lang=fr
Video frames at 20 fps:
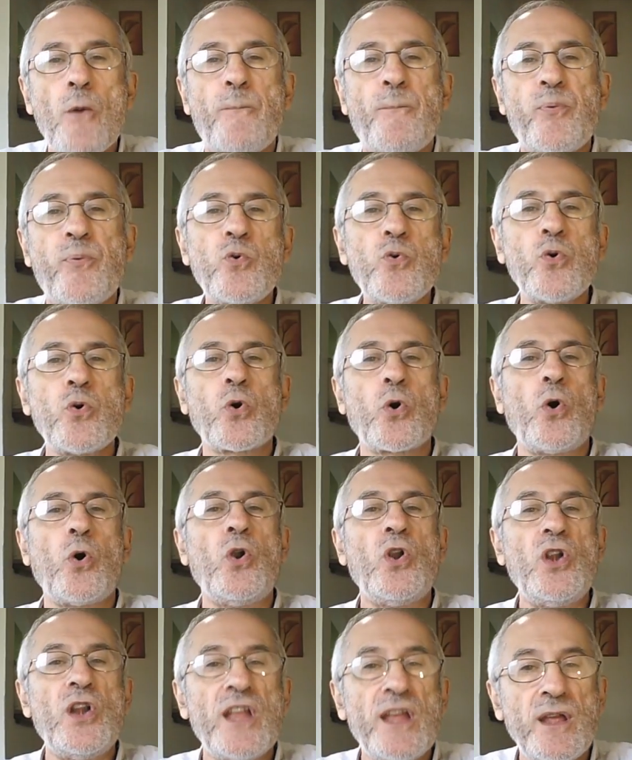pour
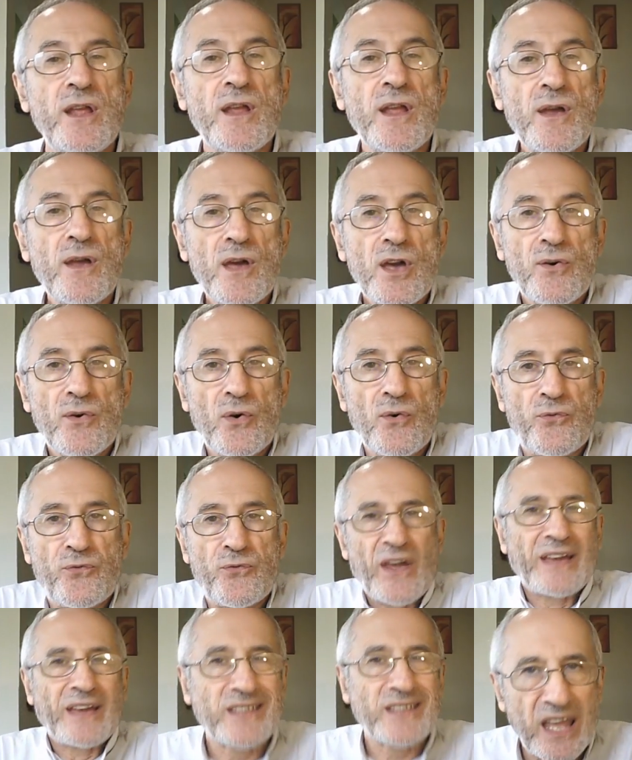les
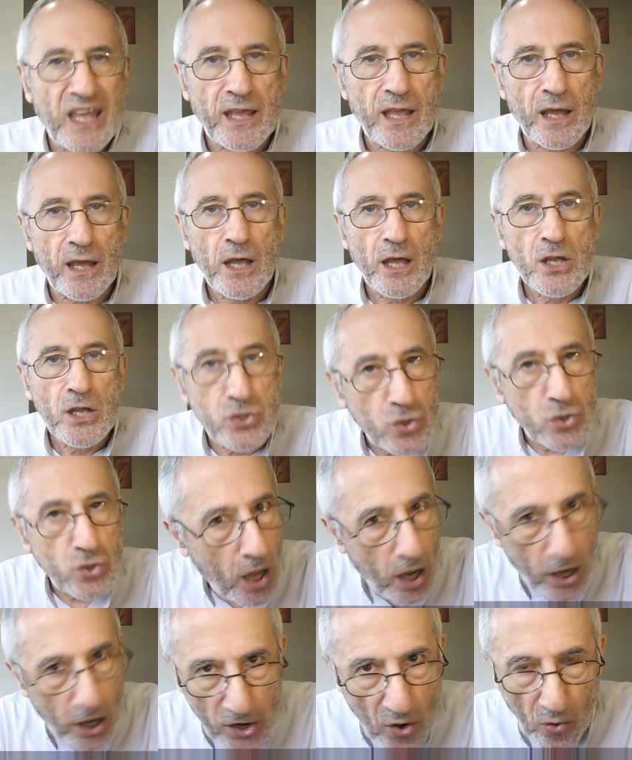faire taire.
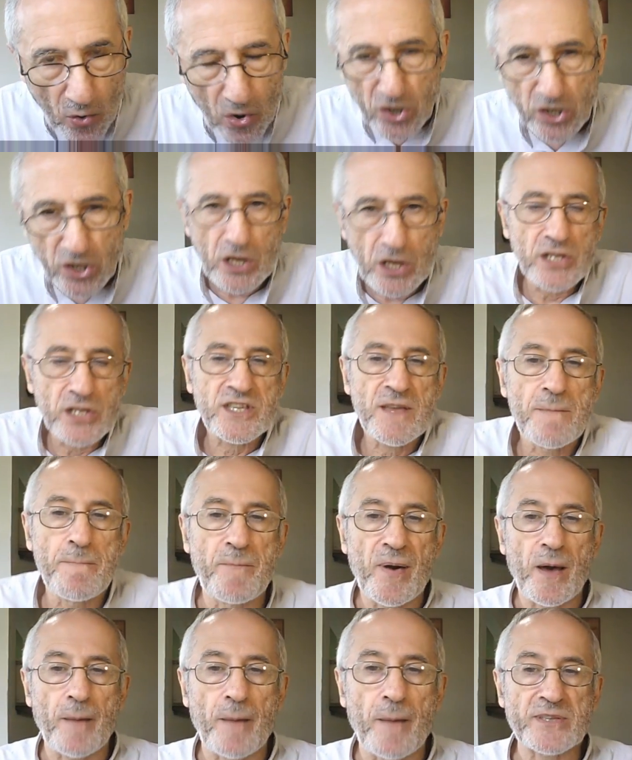Cela, non, il les aime
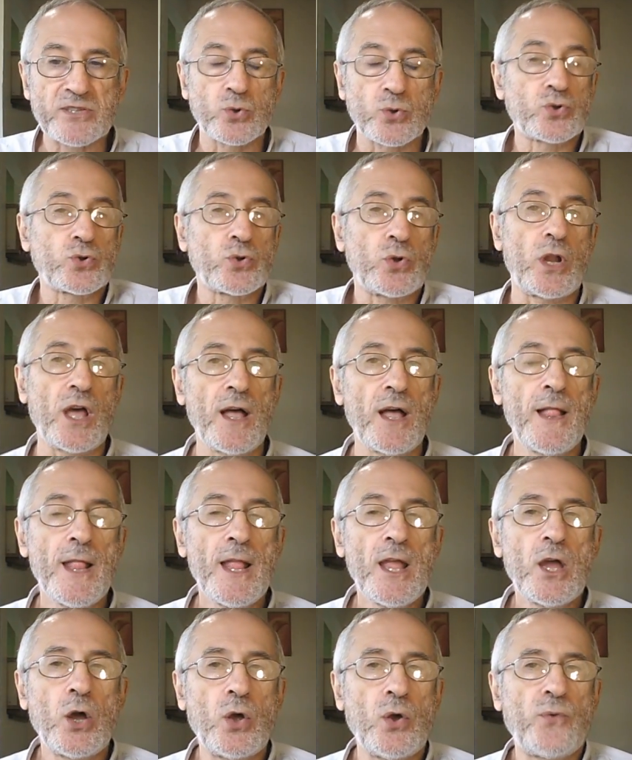pas parce que cela
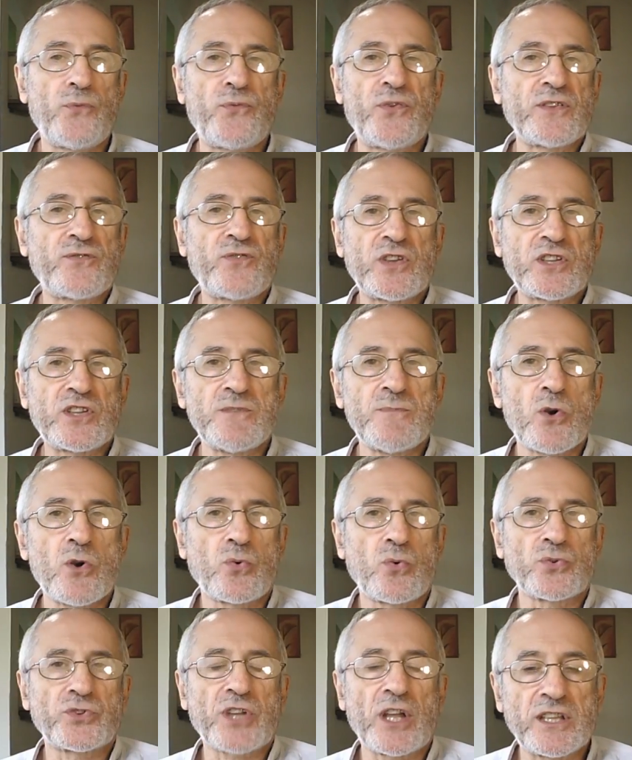euh, fait effectivement
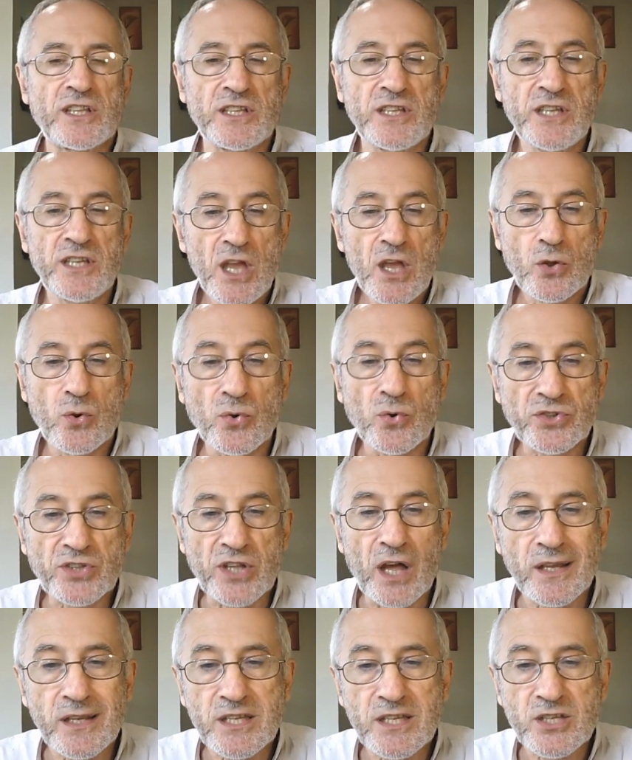contradit,
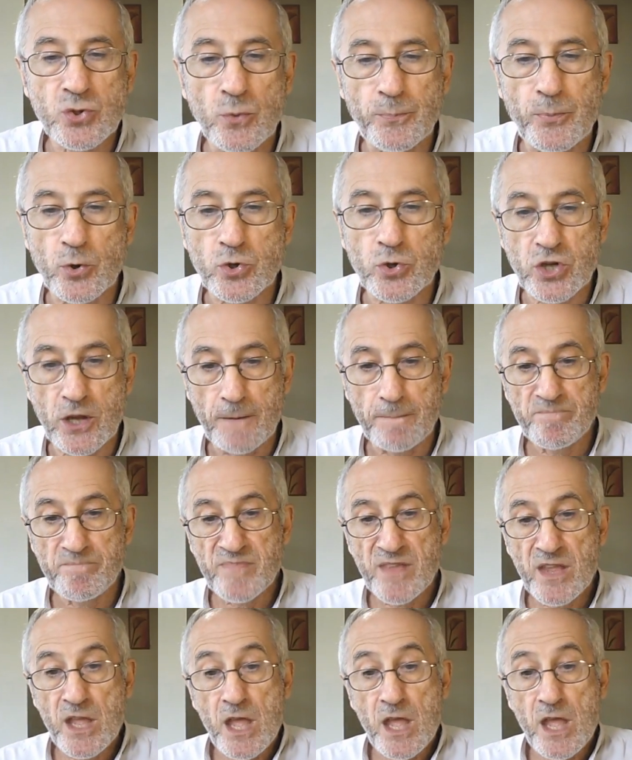contrarie son projet.